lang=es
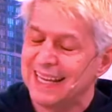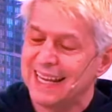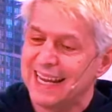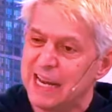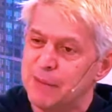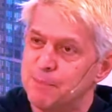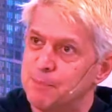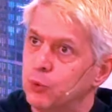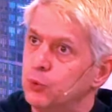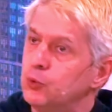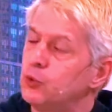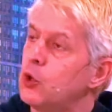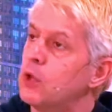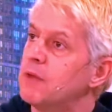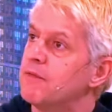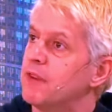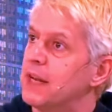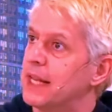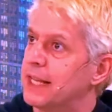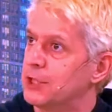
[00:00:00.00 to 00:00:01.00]
El punto
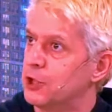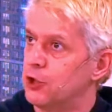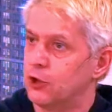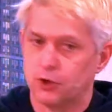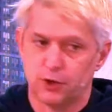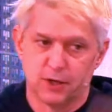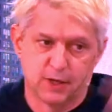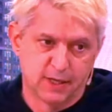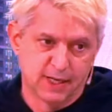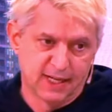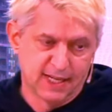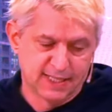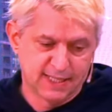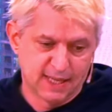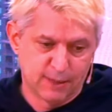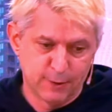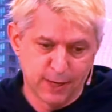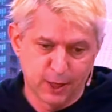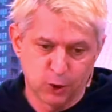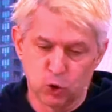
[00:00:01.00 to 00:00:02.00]
de inflexión,
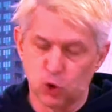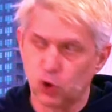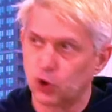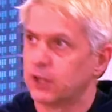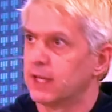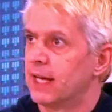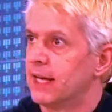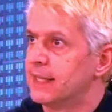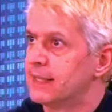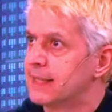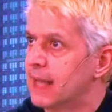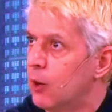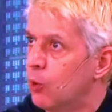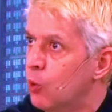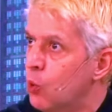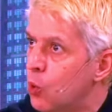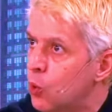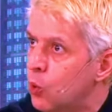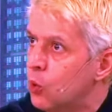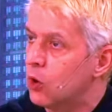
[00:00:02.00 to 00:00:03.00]
esa B corta, esa
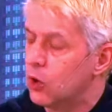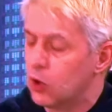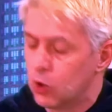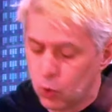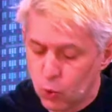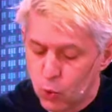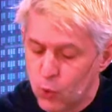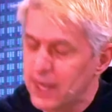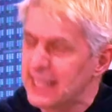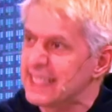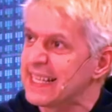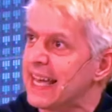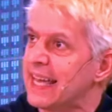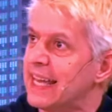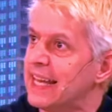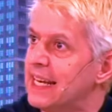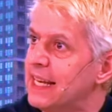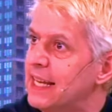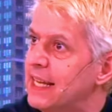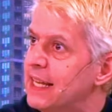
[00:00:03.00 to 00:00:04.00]
U o esa
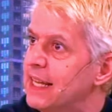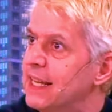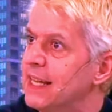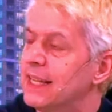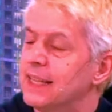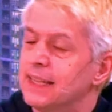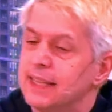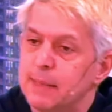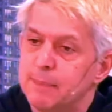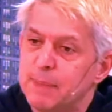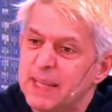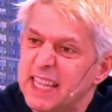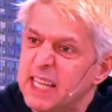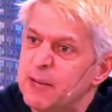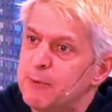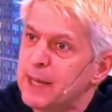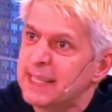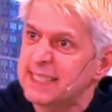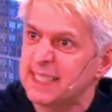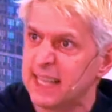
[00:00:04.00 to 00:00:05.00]
L,
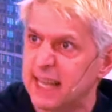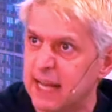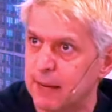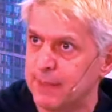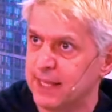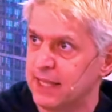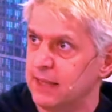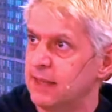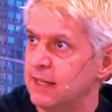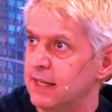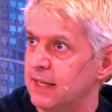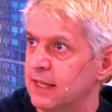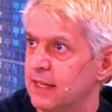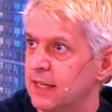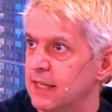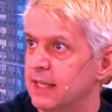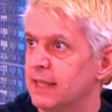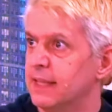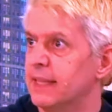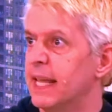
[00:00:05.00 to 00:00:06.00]
depende
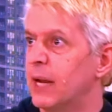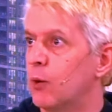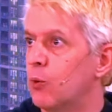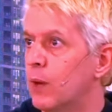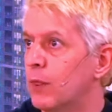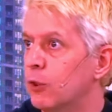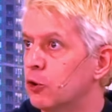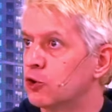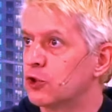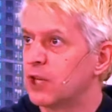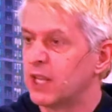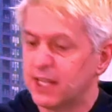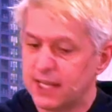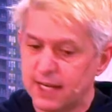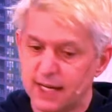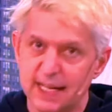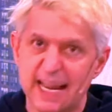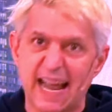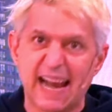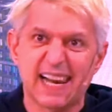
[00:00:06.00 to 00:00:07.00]
básicamente de cuando se
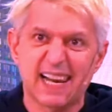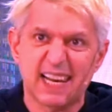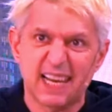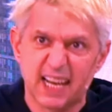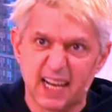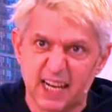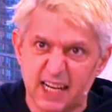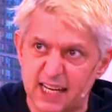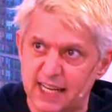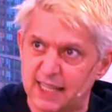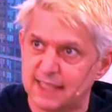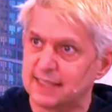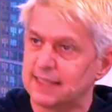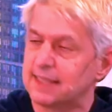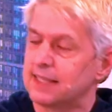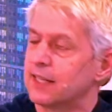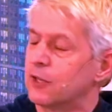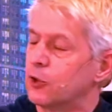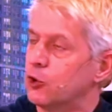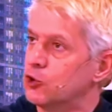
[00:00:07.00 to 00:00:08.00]
den las
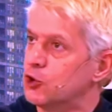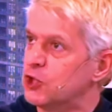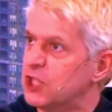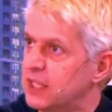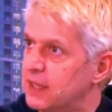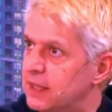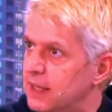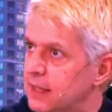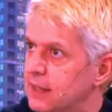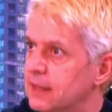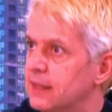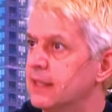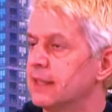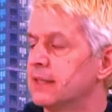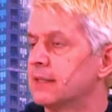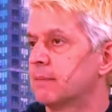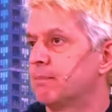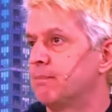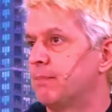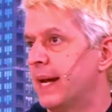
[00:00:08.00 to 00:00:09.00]
reglas
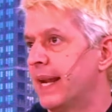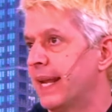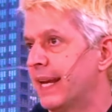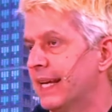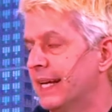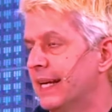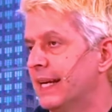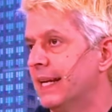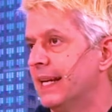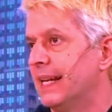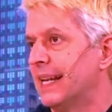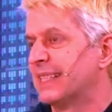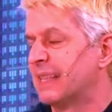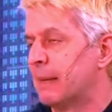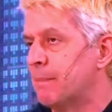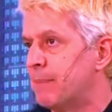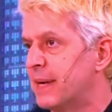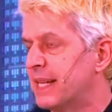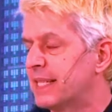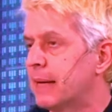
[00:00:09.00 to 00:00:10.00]
consistentes para que las
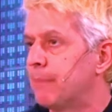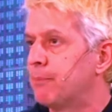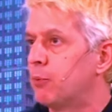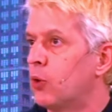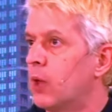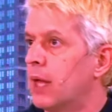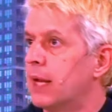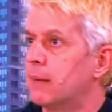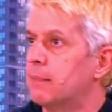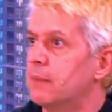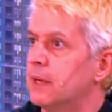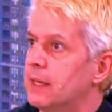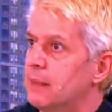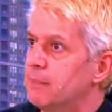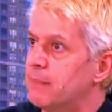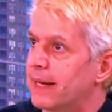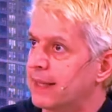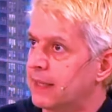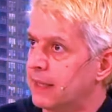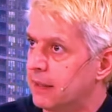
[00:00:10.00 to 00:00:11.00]
empresas puedan
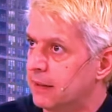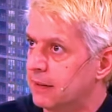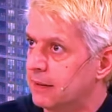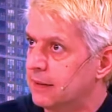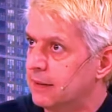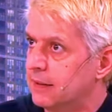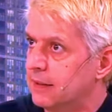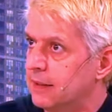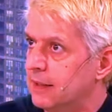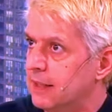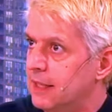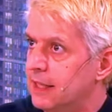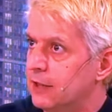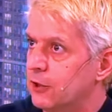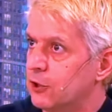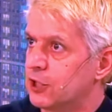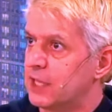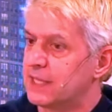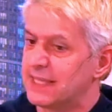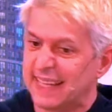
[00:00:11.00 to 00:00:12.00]
invertir.
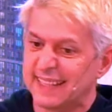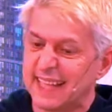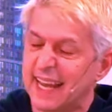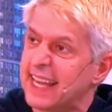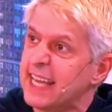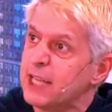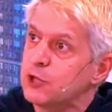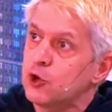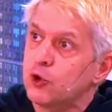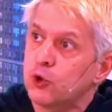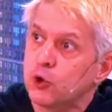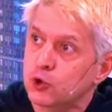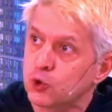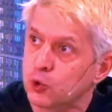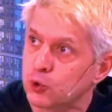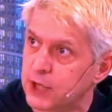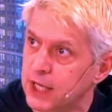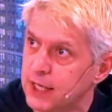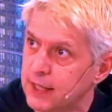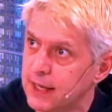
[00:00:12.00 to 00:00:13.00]
Entonces, hasta que eso no
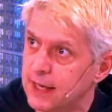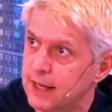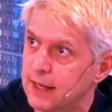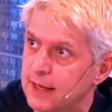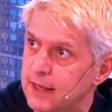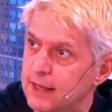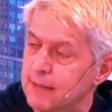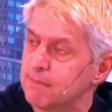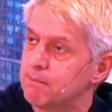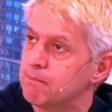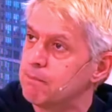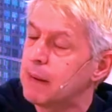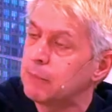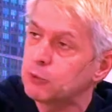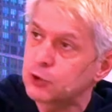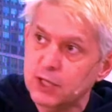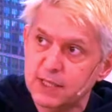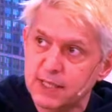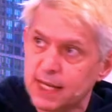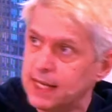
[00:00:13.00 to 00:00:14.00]
suceda,
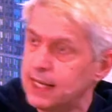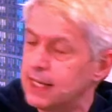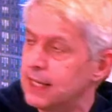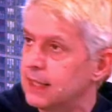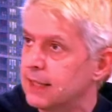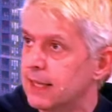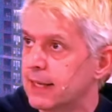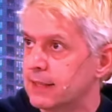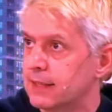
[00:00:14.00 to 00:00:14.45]
vamos a seguir en esta